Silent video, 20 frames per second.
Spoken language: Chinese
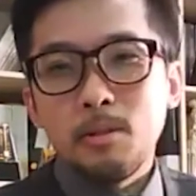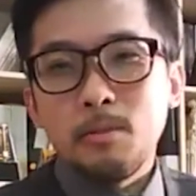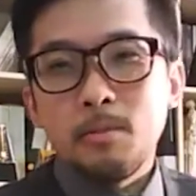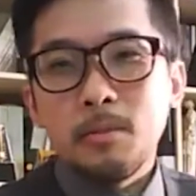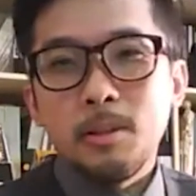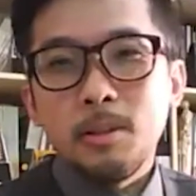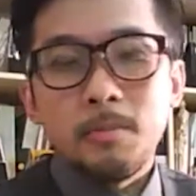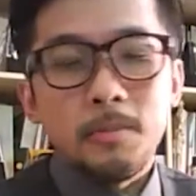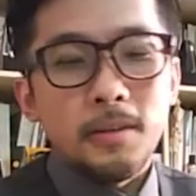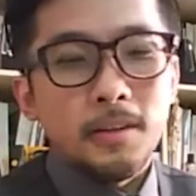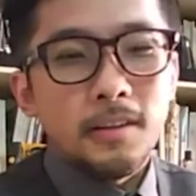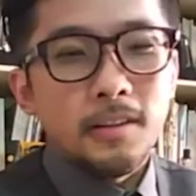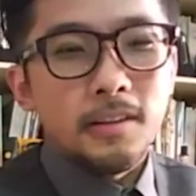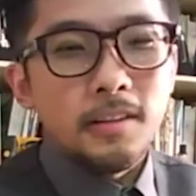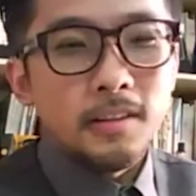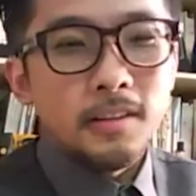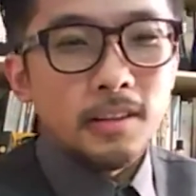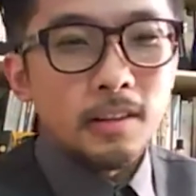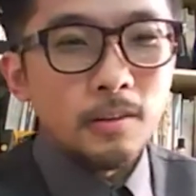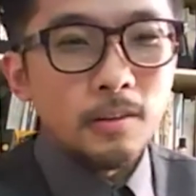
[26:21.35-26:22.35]
没有什么特别。
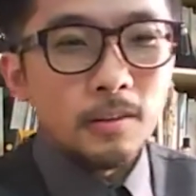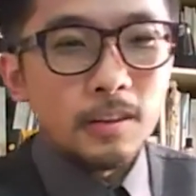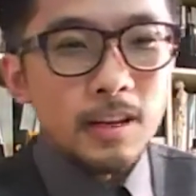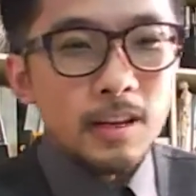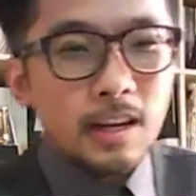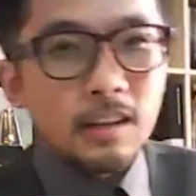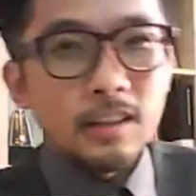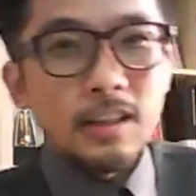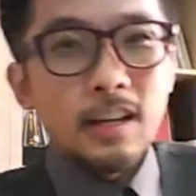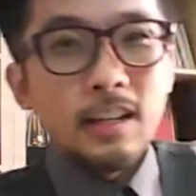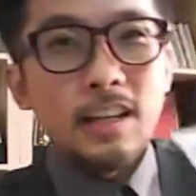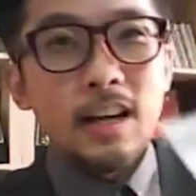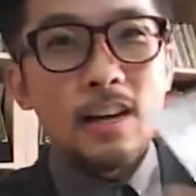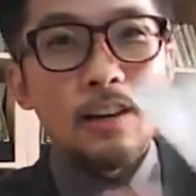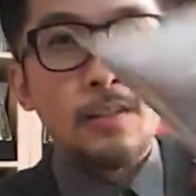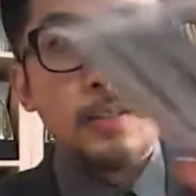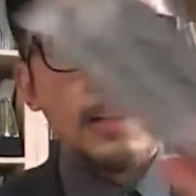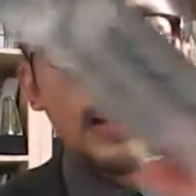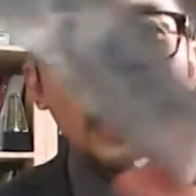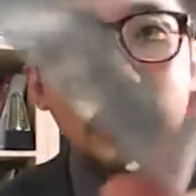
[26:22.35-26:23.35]
嘿，小孔大看大
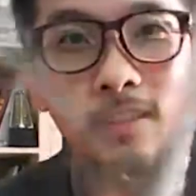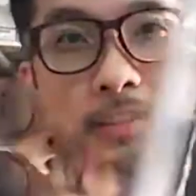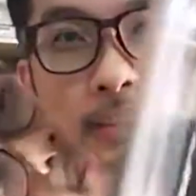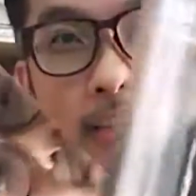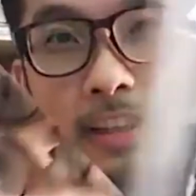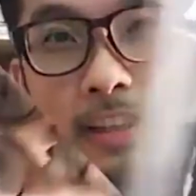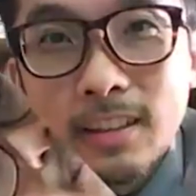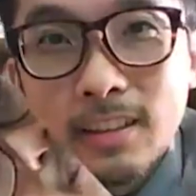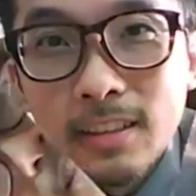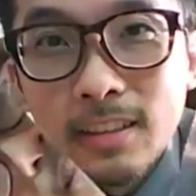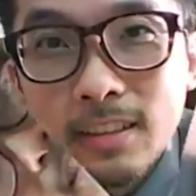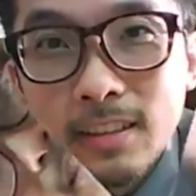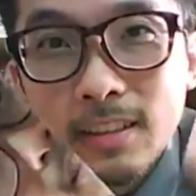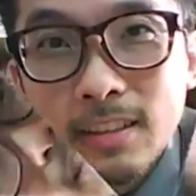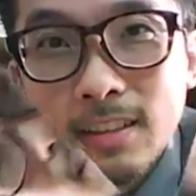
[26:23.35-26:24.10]
孔，大概就这样。